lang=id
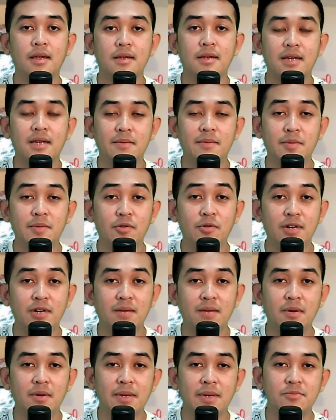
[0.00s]
Kami
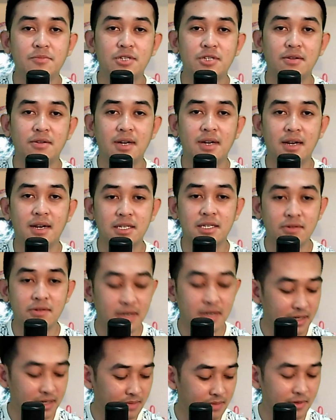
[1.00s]
mengundang Bapak Ibu Saudara
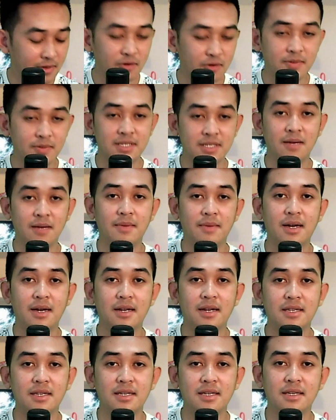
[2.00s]
Saudari yang baru pertama
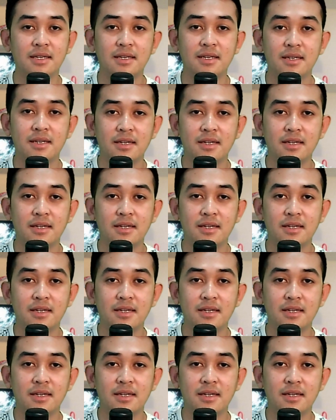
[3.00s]
kali